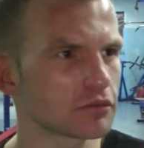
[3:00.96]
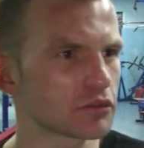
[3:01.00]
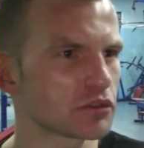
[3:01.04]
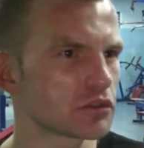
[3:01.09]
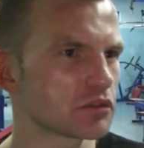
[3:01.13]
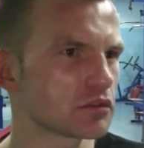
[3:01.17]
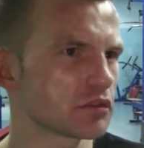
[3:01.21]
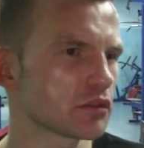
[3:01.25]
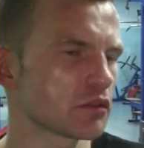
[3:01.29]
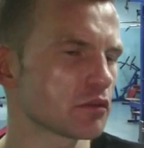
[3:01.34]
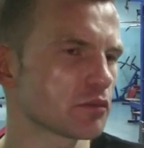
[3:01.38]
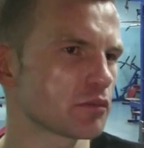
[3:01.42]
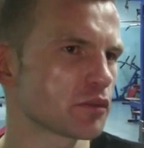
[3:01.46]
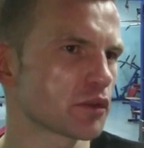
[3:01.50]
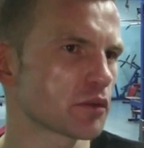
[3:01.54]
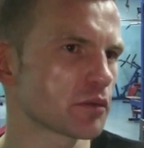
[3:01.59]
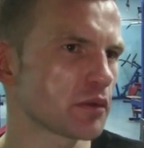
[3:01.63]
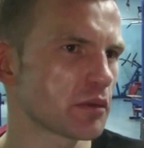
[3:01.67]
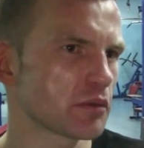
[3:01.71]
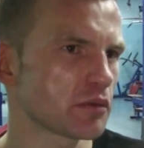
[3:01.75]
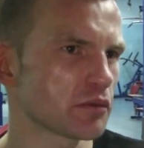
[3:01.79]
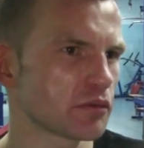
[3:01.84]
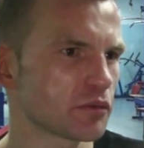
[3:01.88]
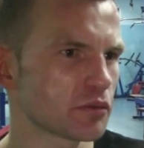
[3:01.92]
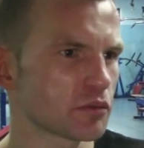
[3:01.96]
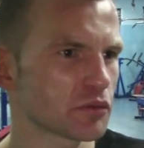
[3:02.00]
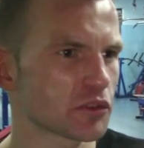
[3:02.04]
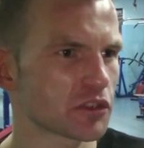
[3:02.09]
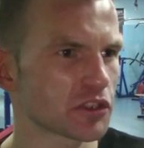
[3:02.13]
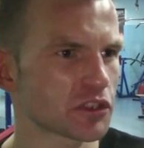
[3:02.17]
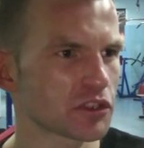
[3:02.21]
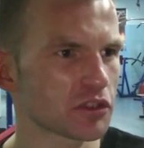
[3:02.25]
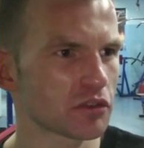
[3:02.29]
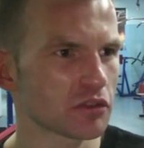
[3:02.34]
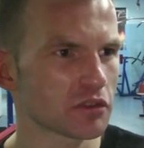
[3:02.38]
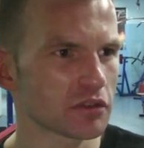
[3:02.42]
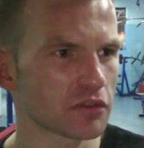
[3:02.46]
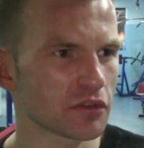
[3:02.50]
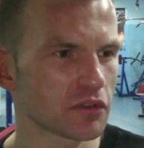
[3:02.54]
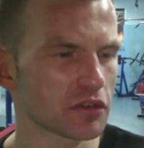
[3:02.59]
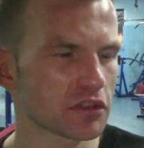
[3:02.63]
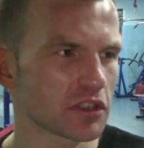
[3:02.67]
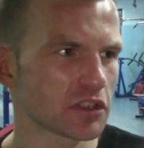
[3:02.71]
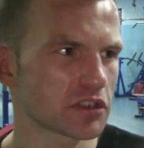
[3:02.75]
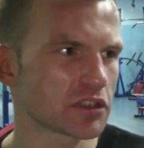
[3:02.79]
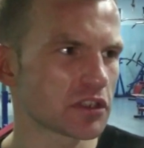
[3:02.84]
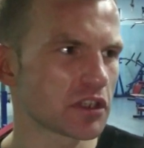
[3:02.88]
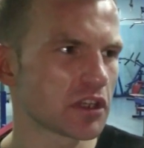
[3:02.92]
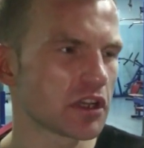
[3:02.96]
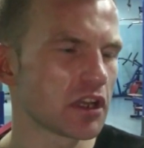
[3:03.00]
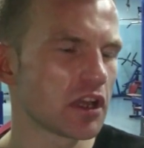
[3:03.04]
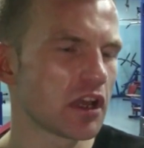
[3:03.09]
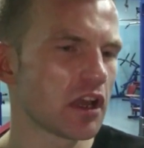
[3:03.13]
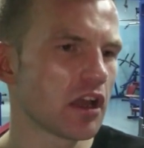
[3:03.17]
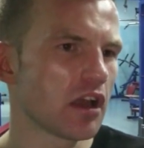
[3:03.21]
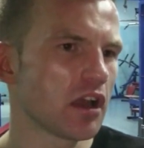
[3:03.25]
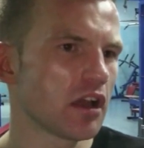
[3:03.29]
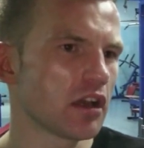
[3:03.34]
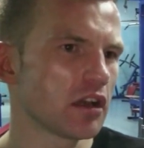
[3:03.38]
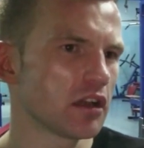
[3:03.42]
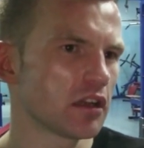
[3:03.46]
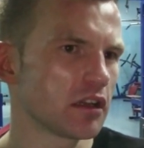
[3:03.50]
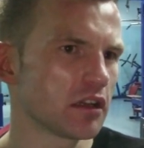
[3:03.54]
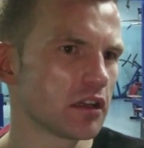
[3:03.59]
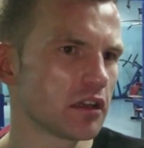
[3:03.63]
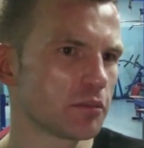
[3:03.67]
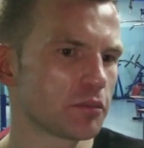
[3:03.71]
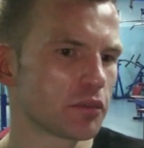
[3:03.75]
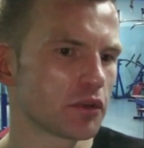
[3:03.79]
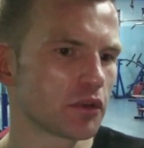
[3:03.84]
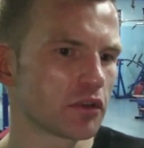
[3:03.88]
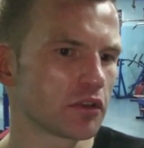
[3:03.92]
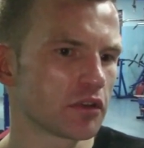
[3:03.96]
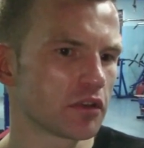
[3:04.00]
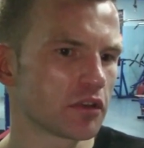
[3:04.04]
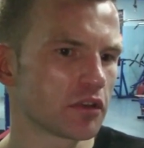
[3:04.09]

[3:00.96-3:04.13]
no, problemów może się rozwiązać po